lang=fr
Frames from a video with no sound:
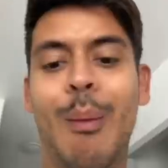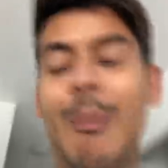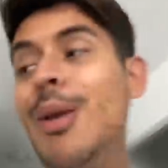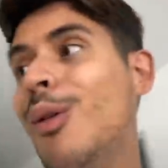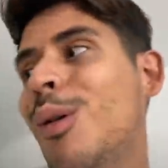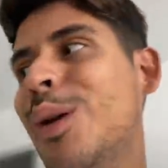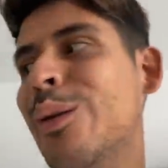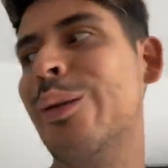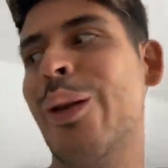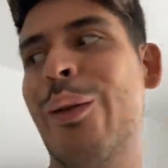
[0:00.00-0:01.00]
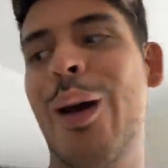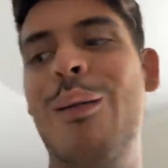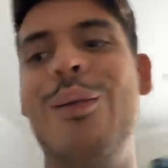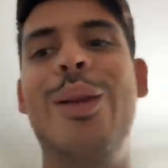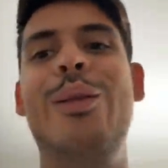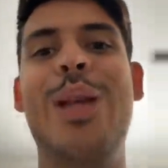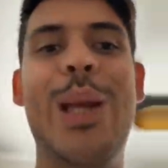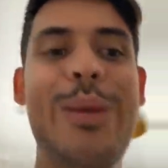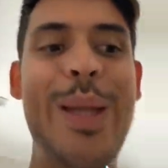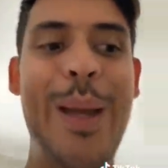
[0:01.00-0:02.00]
une coquine, celle-là. On sait de qui elle
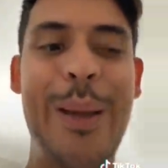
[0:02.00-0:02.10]
le tient, hein.